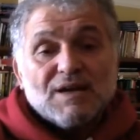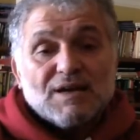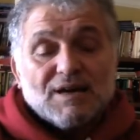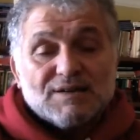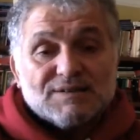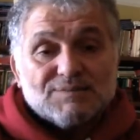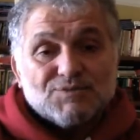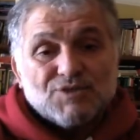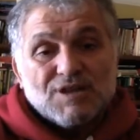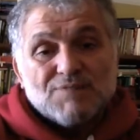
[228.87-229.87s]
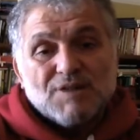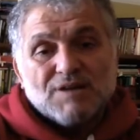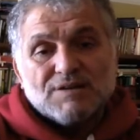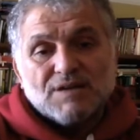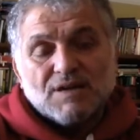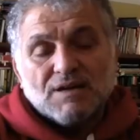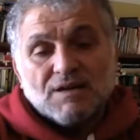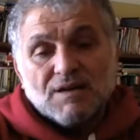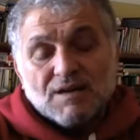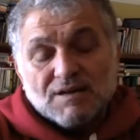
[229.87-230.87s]
Kasım
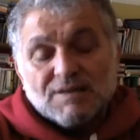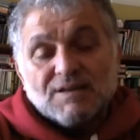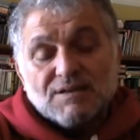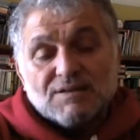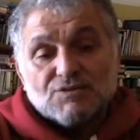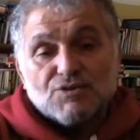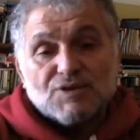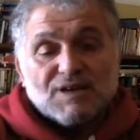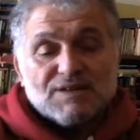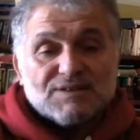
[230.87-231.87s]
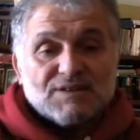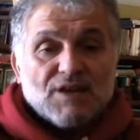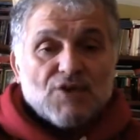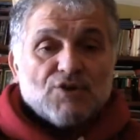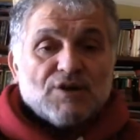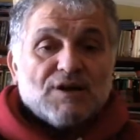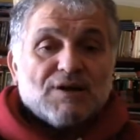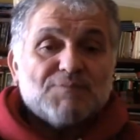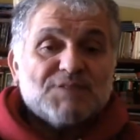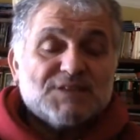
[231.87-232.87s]
Süleymaniye'nin suikastine
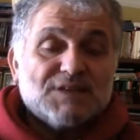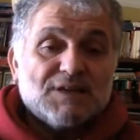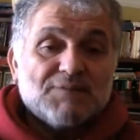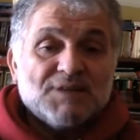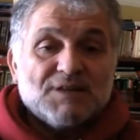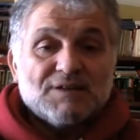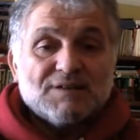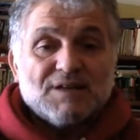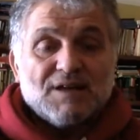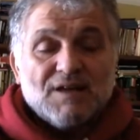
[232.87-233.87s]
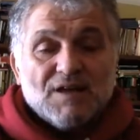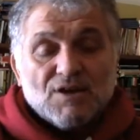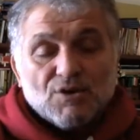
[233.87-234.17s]
yönelik misillemelerinde